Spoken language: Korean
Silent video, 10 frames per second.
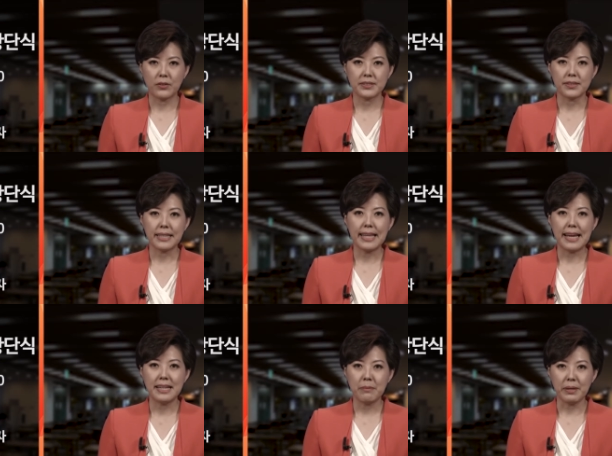영적인
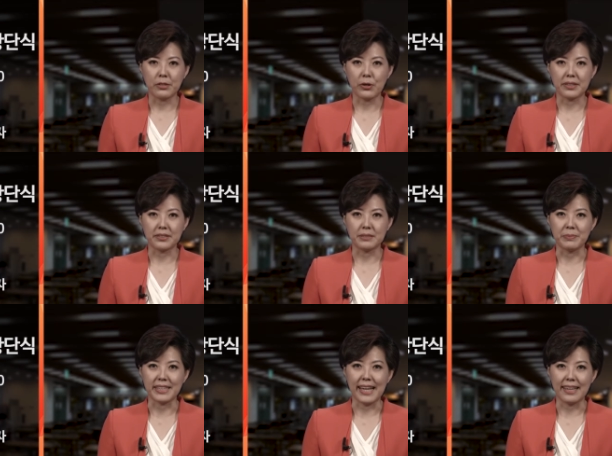엘림이 될
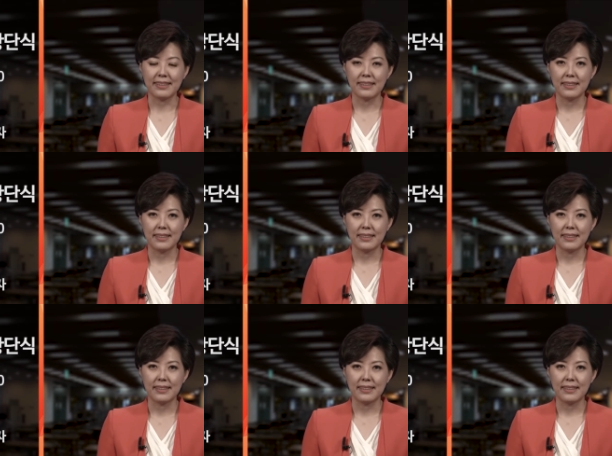것입니다.